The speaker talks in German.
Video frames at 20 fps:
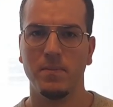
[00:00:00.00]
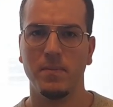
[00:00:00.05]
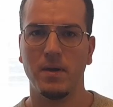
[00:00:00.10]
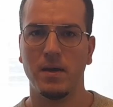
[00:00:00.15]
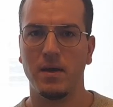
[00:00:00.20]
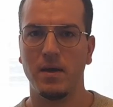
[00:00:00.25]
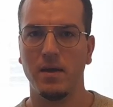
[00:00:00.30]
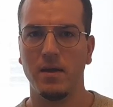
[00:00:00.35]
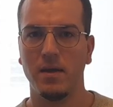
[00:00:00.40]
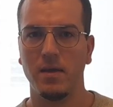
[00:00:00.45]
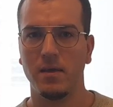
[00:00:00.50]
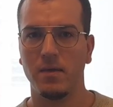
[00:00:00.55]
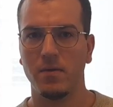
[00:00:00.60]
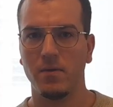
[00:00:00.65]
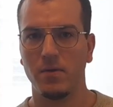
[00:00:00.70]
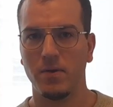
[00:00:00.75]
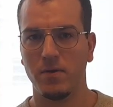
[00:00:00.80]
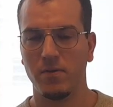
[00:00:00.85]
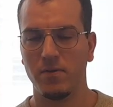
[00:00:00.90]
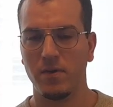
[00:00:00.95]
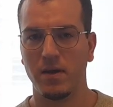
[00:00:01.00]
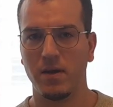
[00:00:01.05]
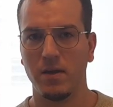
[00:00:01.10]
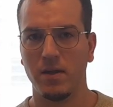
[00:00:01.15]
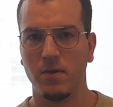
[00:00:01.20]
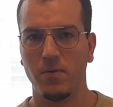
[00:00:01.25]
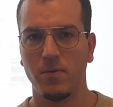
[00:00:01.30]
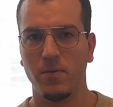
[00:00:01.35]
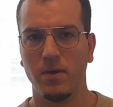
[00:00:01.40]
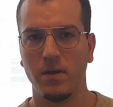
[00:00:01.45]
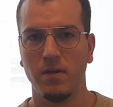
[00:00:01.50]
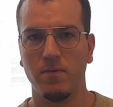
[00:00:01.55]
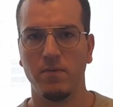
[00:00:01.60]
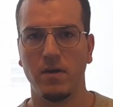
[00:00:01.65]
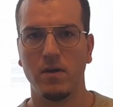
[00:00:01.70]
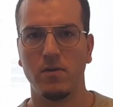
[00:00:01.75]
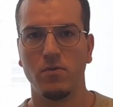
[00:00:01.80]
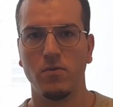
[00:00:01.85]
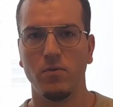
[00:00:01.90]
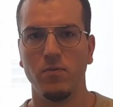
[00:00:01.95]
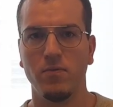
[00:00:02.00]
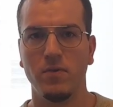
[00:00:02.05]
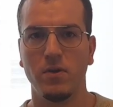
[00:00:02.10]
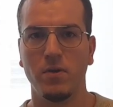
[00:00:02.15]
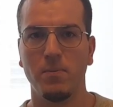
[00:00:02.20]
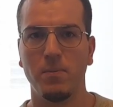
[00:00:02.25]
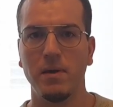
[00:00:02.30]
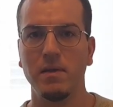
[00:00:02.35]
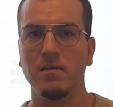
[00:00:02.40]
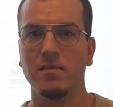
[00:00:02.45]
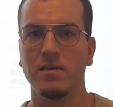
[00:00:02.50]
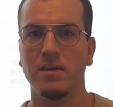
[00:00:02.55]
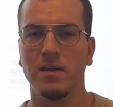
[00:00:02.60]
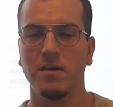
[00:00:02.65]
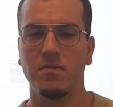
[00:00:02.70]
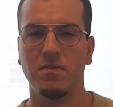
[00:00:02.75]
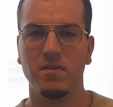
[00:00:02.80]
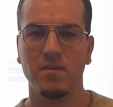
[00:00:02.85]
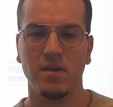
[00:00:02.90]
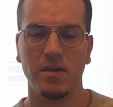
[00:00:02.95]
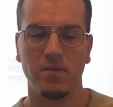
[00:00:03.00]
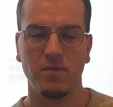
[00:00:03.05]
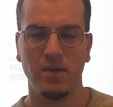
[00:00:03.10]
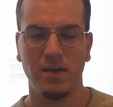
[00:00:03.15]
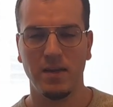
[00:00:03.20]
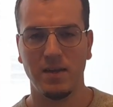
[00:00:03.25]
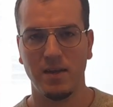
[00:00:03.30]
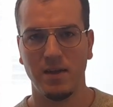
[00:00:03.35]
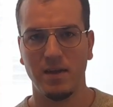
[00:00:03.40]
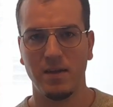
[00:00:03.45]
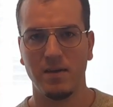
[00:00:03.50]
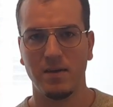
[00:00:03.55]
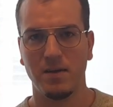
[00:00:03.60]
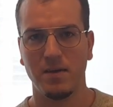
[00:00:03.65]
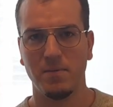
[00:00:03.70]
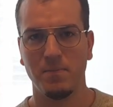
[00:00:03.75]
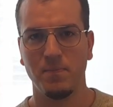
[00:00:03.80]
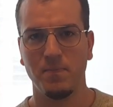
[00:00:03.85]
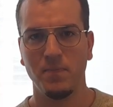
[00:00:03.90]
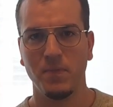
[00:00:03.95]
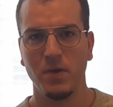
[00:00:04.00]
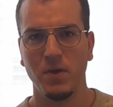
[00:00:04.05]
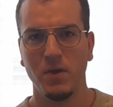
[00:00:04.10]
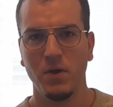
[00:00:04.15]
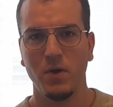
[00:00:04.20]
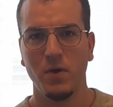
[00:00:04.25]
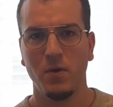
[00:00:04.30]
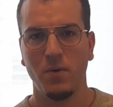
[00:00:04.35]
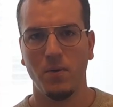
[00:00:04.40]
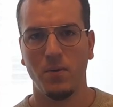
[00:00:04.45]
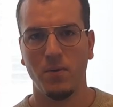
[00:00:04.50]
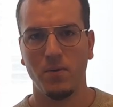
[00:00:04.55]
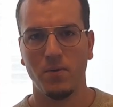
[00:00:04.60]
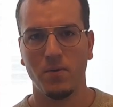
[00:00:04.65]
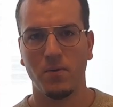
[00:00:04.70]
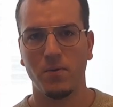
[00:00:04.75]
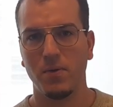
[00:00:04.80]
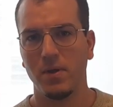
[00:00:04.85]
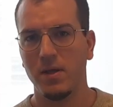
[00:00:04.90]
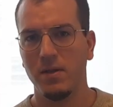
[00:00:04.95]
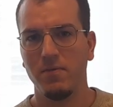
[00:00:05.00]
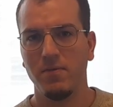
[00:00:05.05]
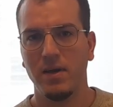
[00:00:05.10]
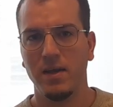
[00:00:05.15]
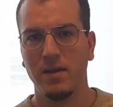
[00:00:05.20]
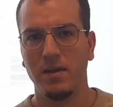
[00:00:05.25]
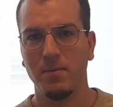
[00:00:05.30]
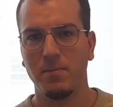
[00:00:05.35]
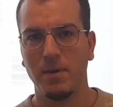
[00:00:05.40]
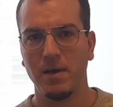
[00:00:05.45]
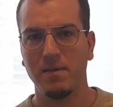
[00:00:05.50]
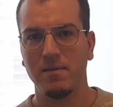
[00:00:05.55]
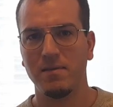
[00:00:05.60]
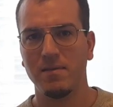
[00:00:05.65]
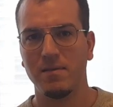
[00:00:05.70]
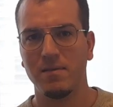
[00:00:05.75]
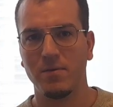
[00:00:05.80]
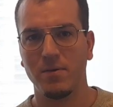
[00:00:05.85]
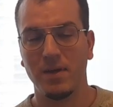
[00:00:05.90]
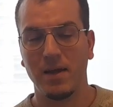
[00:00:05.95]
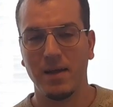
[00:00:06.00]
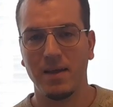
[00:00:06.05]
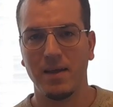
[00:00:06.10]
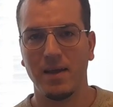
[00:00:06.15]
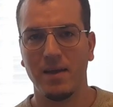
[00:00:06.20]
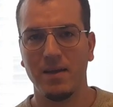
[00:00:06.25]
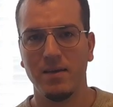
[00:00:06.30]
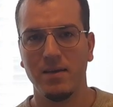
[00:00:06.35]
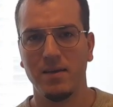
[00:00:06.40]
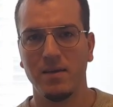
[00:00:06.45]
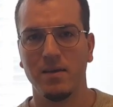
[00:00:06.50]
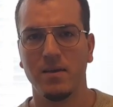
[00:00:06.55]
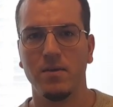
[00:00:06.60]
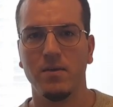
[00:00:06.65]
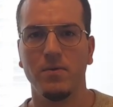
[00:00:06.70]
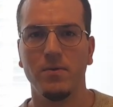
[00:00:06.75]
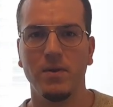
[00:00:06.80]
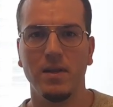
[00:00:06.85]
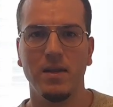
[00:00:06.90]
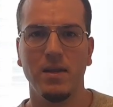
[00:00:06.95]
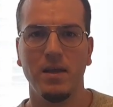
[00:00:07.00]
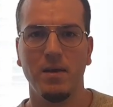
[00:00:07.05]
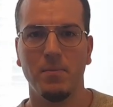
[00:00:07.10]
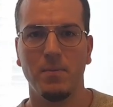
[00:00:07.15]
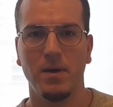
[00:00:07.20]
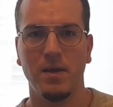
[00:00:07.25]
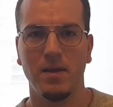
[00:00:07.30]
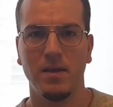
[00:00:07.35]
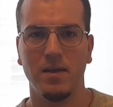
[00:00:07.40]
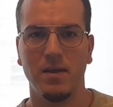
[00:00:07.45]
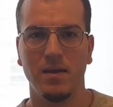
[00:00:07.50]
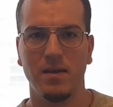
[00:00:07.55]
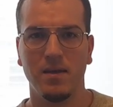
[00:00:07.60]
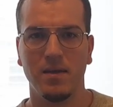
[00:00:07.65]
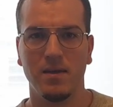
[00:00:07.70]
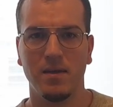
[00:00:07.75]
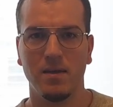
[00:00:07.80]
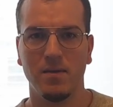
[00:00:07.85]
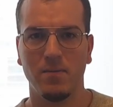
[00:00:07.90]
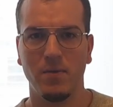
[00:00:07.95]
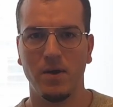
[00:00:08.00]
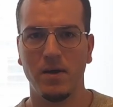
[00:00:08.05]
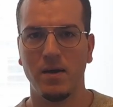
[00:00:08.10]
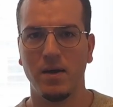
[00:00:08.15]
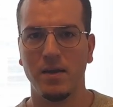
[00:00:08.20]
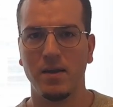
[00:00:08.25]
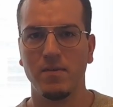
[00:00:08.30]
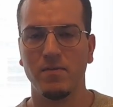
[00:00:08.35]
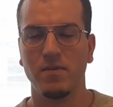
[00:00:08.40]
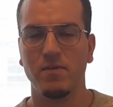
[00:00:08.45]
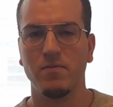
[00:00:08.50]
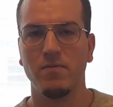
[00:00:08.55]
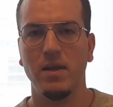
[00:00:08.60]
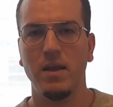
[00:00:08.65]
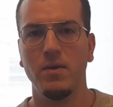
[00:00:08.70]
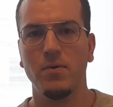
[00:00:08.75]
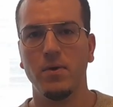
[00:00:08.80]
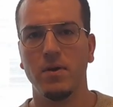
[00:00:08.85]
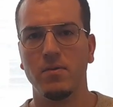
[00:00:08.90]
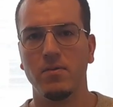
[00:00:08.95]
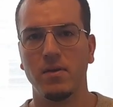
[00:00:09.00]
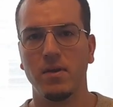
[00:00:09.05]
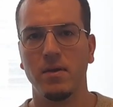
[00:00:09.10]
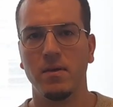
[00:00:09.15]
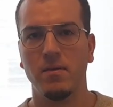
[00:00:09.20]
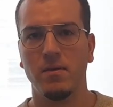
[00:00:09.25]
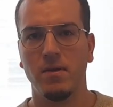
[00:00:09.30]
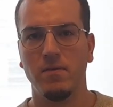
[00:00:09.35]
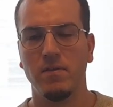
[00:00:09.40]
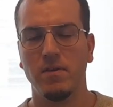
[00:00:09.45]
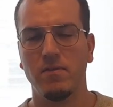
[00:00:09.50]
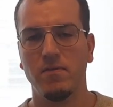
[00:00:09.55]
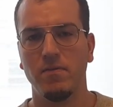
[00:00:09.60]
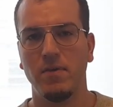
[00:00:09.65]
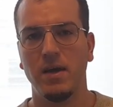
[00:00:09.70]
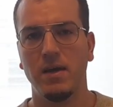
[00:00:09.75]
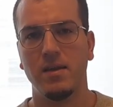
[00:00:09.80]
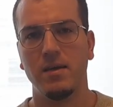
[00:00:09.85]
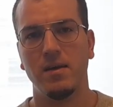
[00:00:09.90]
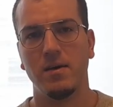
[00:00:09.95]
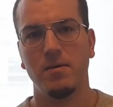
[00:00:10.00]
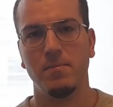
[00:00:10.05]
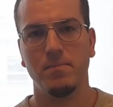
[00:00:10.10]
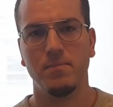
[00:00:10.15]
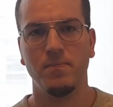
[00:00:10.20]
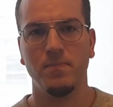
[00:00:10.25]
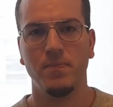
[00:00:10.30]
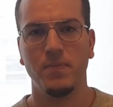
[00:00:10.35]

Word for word: Bereich oder aus der Kategorie Wachstum wird auch meistens eine gewisse Qualität haben. Und ohnehin werden die meisten oder eigentlich alle Unternehmen eine, ja, einen gewissen Value, also einen gewissen Wert haben.